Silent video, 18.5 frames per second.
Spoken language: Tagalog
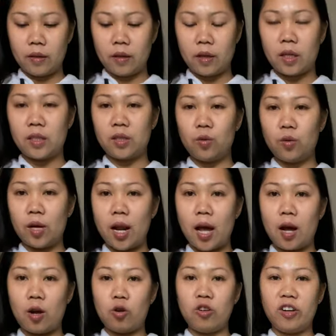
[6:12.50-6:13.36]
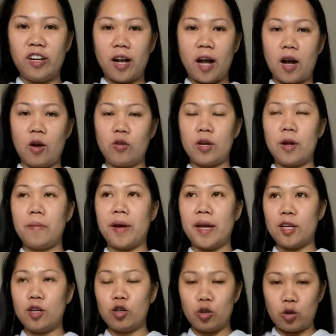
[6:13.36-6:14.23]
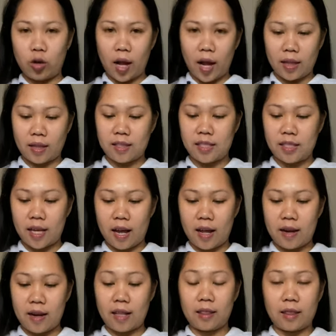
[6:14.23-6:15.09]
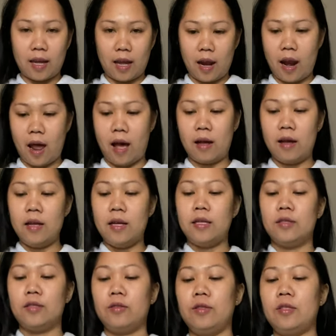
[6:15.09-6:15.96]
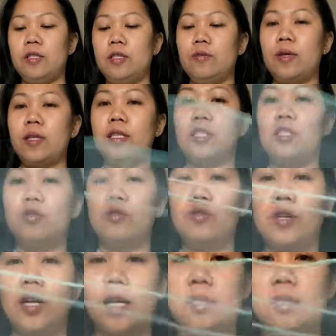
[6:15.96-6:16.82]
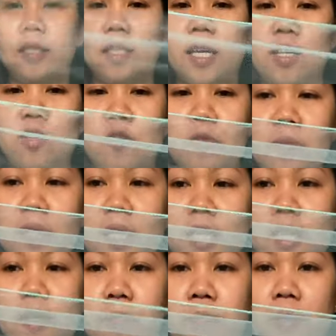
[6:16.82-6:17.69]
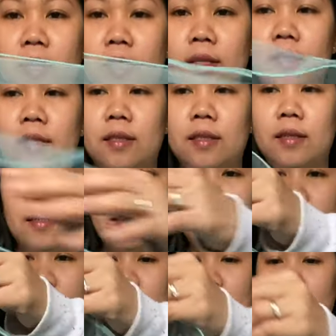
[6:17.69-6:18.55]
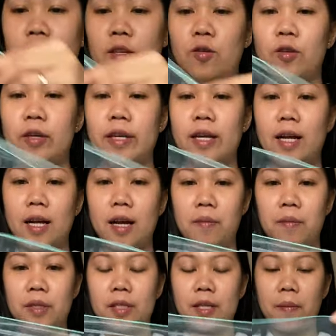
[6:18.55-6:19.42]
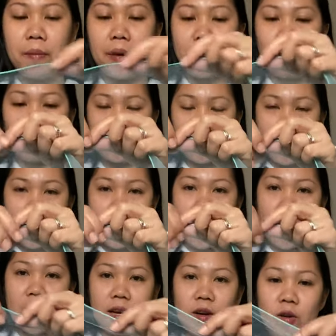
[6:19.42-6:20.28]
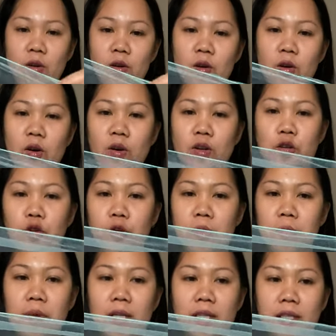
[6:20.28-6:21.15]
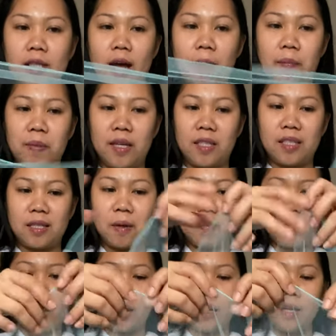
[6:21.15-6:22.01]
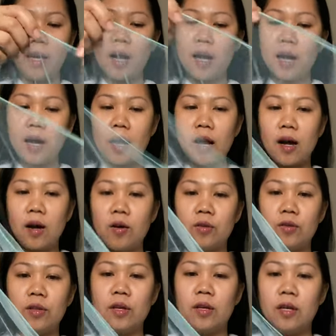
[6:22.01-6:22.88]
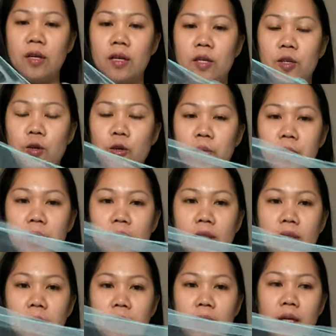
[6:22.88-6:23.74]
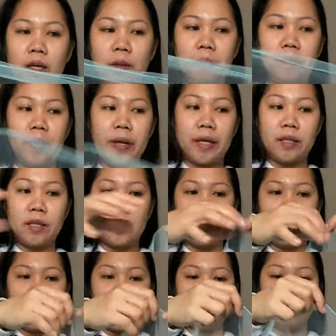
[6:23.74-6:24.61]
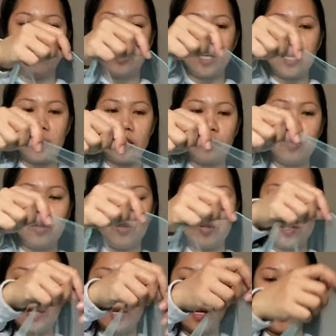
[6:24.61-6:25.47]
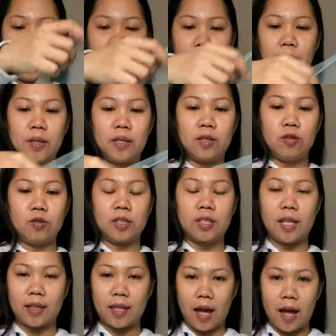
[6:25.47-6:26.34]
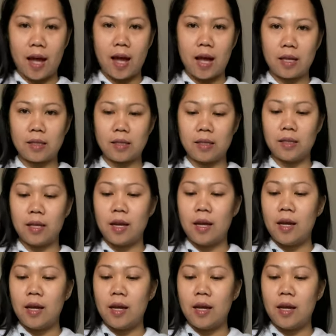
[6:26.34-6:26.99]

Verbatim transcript: Kasi wala akong gown na may organza na tela. So, this one is organza. Yung maninipis, yung ginagamit sa barong Tagalog, yung iba topping sa mga gown, yung iba sa mga bridal gown, ganito yung ginagamit yung sa taas